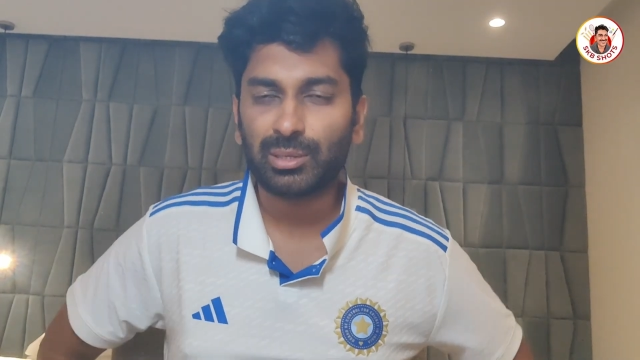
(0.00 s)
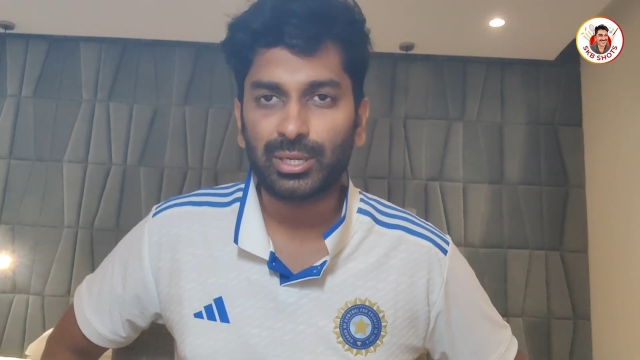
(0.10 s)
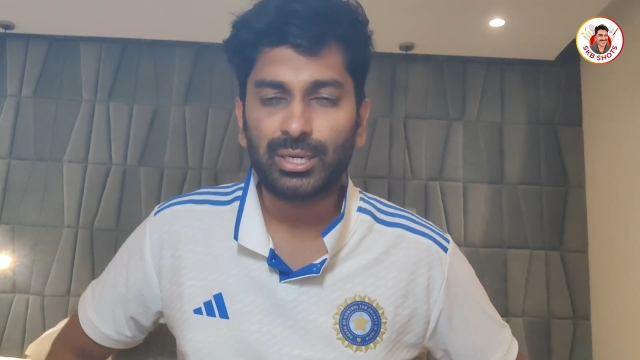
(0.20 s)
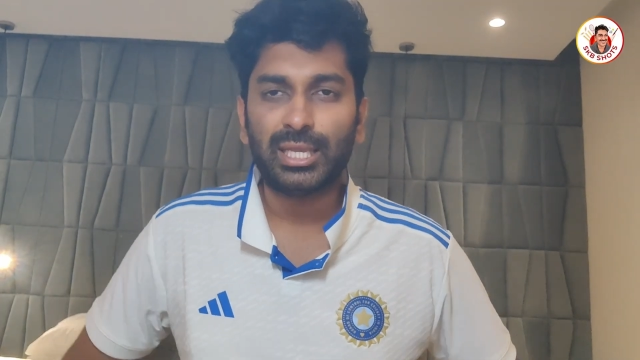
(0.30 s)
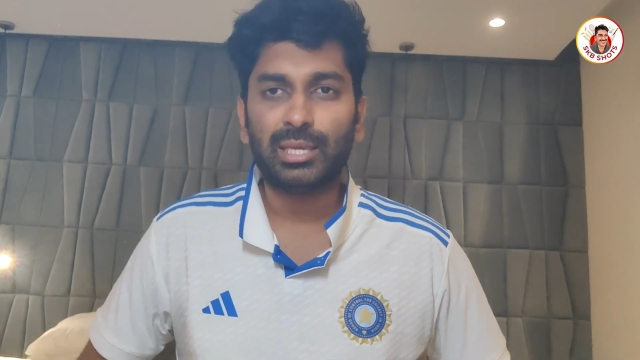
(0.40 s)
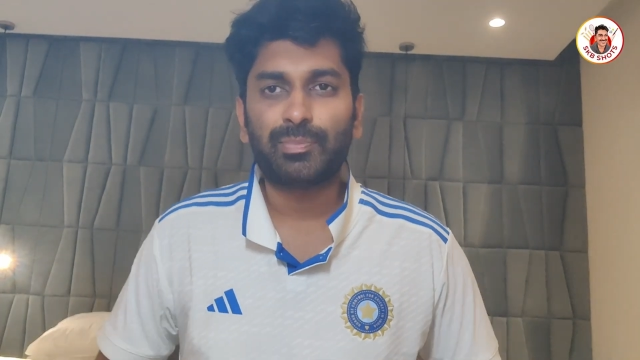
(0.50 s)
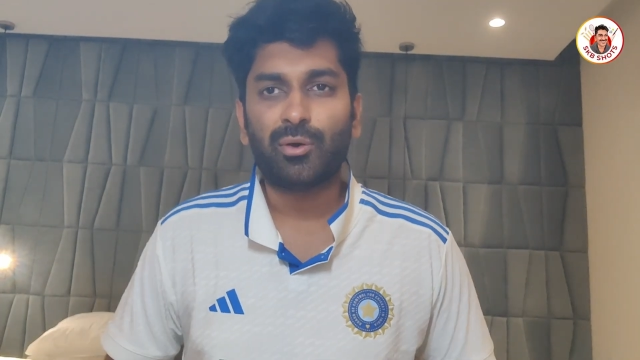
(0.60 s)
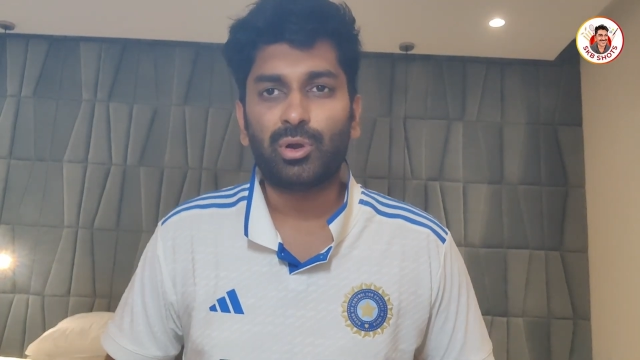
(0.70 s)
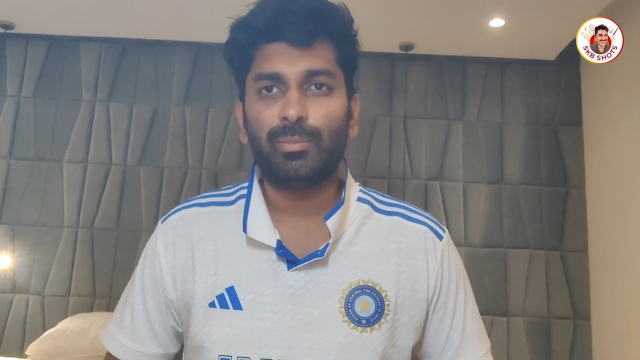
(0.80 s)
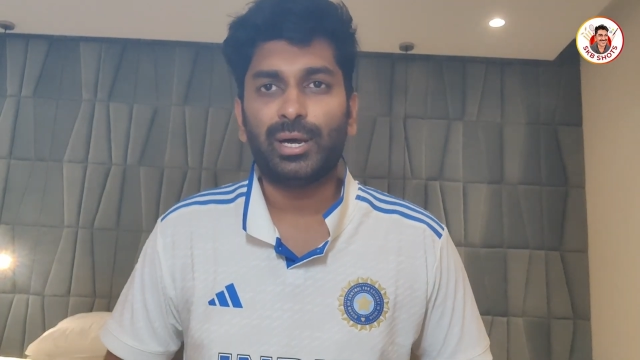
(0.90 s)
ప్రీమియర్ లీగ్
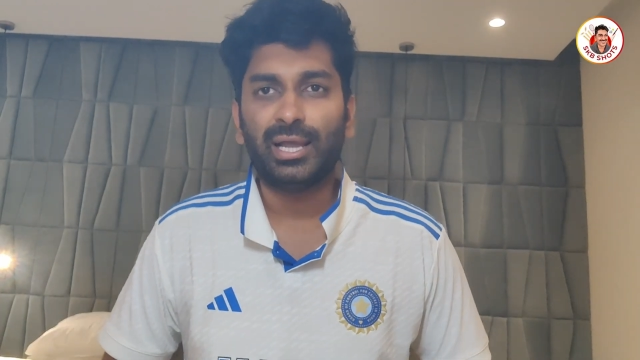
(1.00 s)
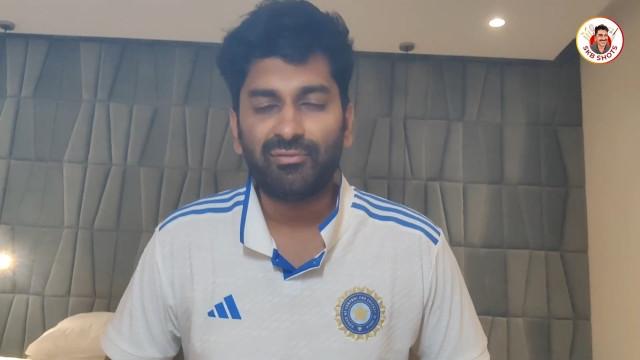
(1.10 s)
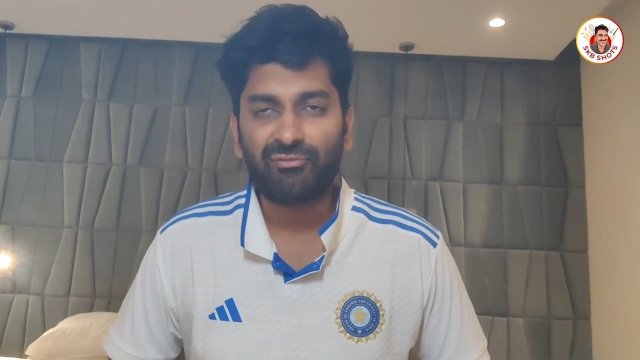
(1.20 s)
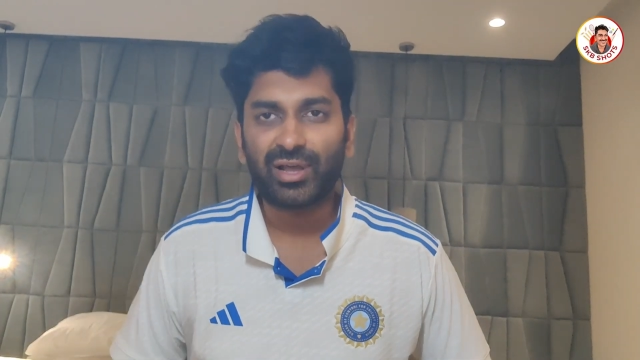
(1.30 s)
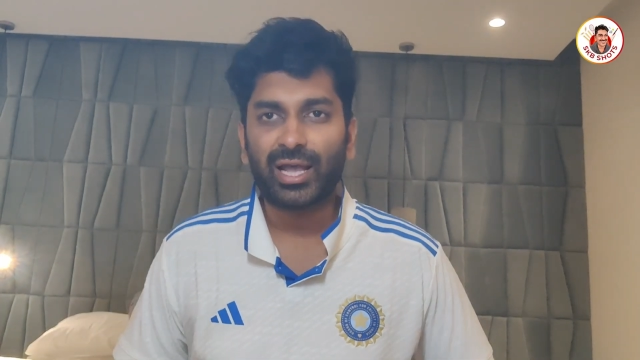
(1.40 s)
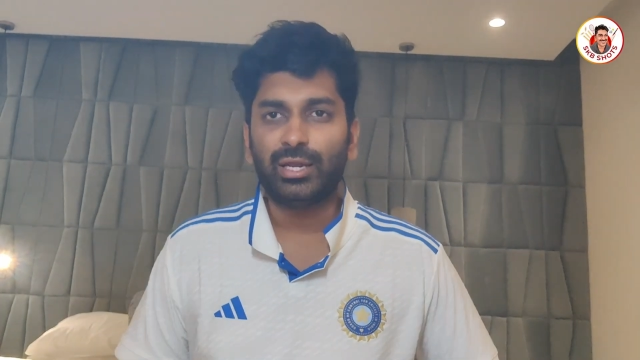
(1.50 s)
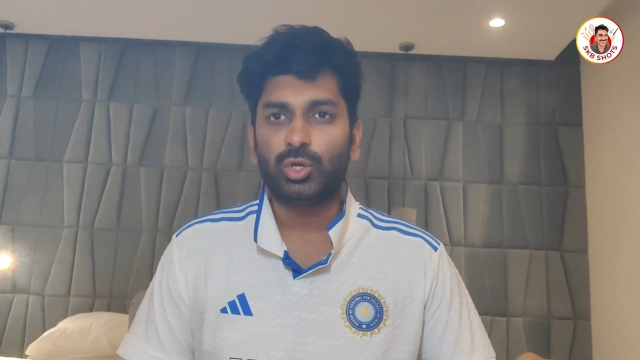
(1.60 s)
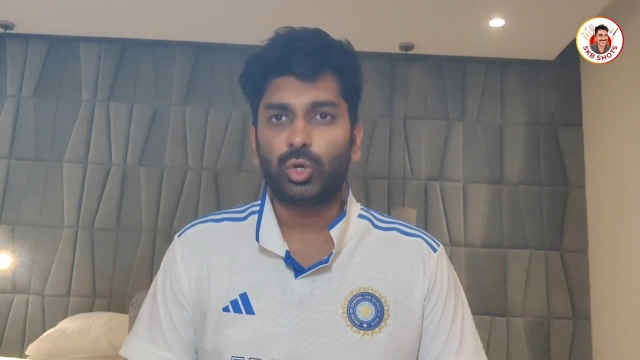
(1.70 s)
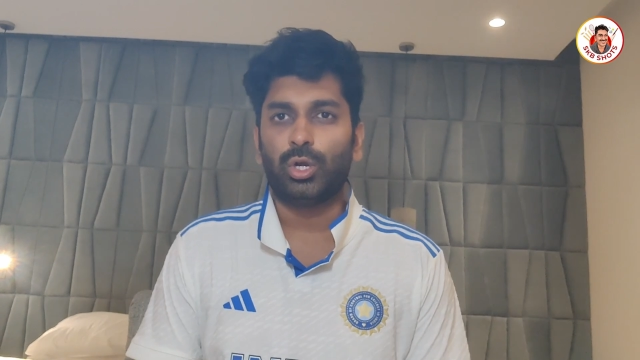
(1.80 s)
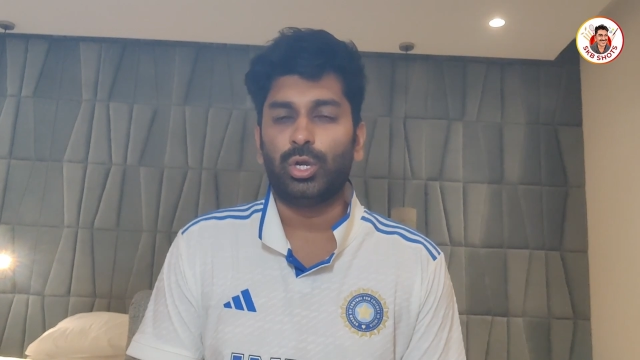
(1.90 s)
పవర్డ్ బై
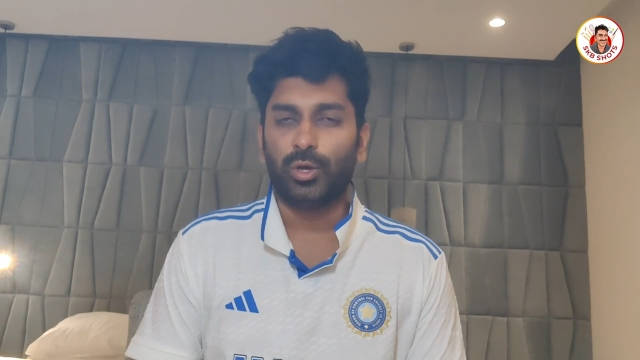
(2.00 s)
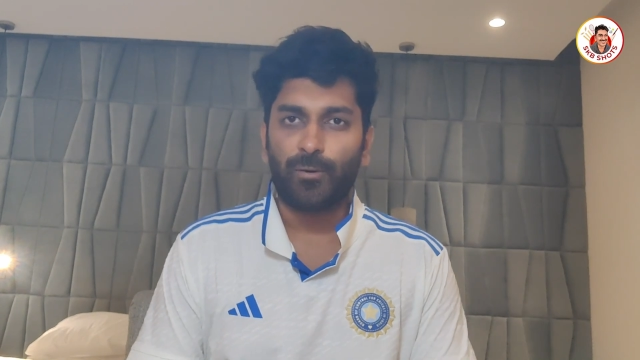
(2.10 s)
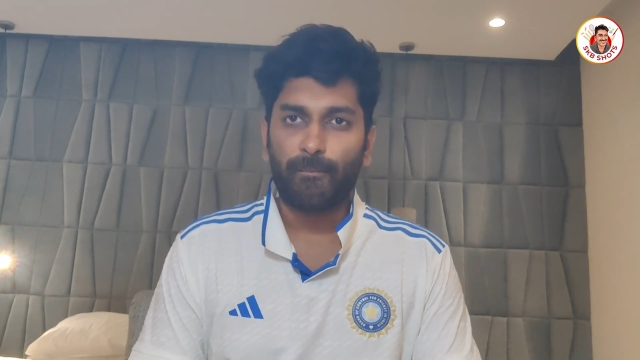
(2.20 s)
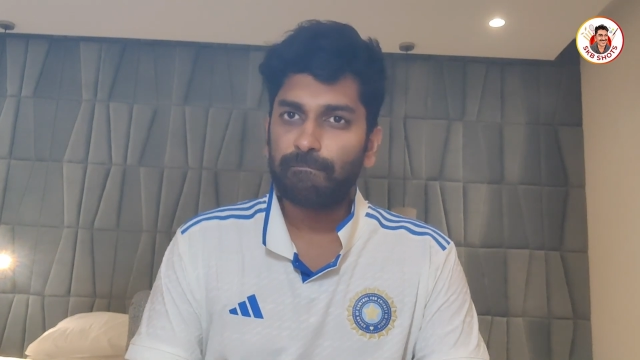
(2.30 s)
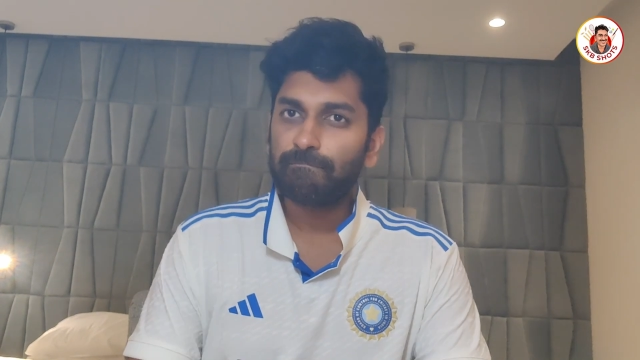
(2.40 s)
ఫ్యాన్ కోడ్లో